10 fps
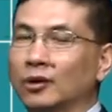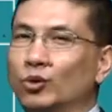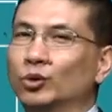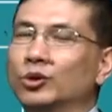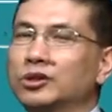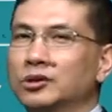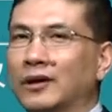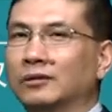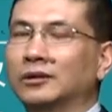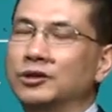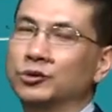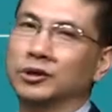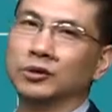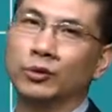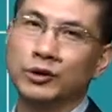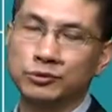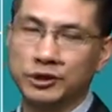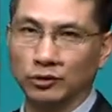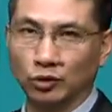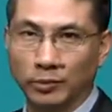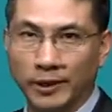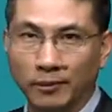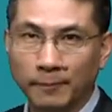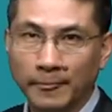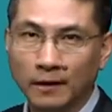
股东失望，那就有可能会用脚投票，